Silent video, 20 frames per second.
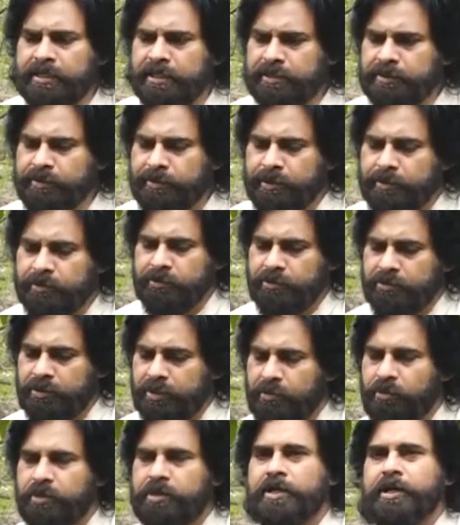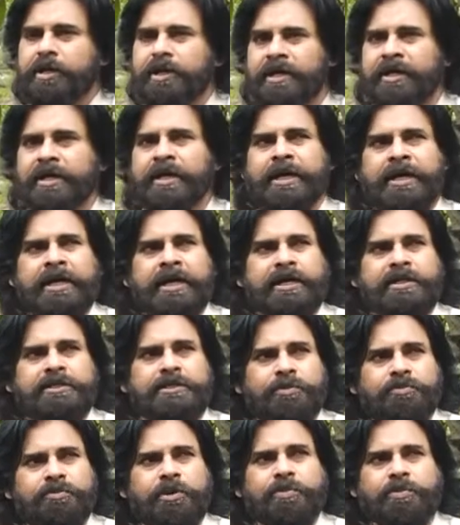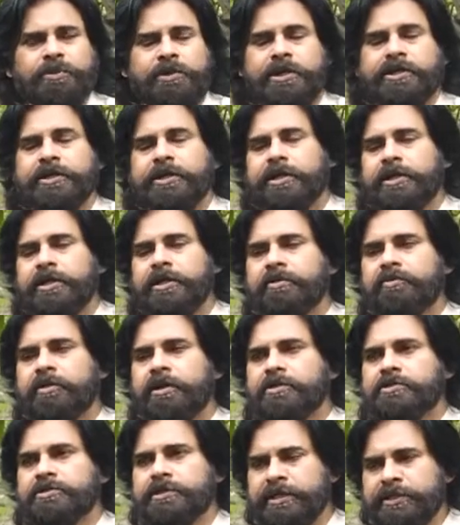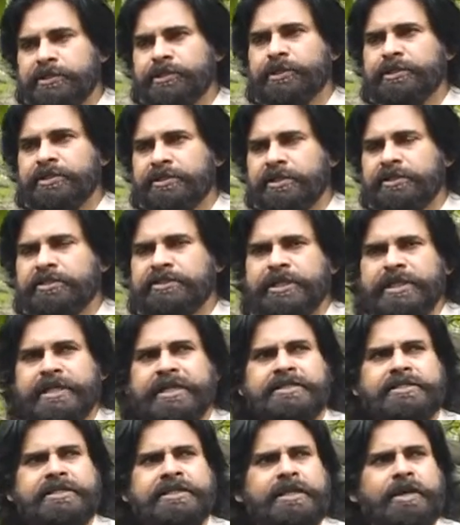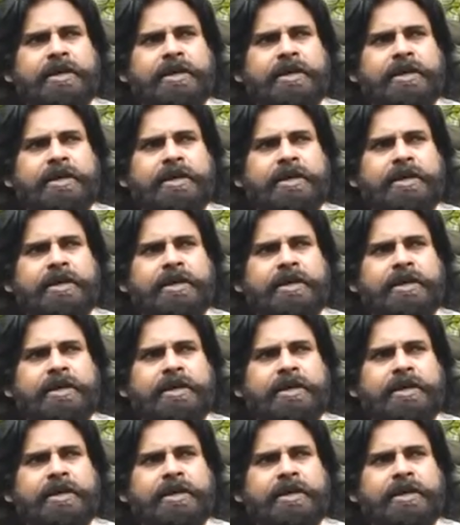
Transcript: గత ప్రభుత్వంలో ఉన్న తప్పులన్నీ వాళ్ళు సరిదిద్ది చేసే